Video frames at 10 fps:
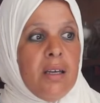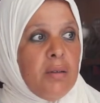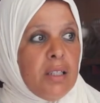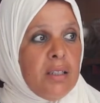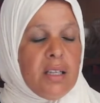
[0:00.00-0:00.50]

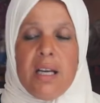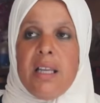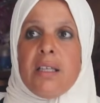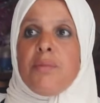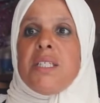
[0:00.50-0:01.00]
اللي
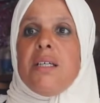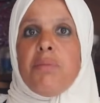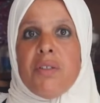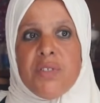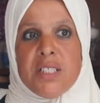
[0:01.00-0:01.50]
قال هذاك
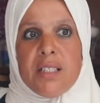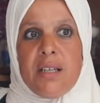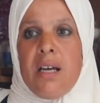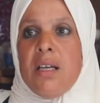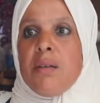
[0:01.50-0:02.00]
مسيبين في
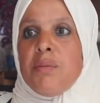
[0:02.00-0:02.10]
الزنايق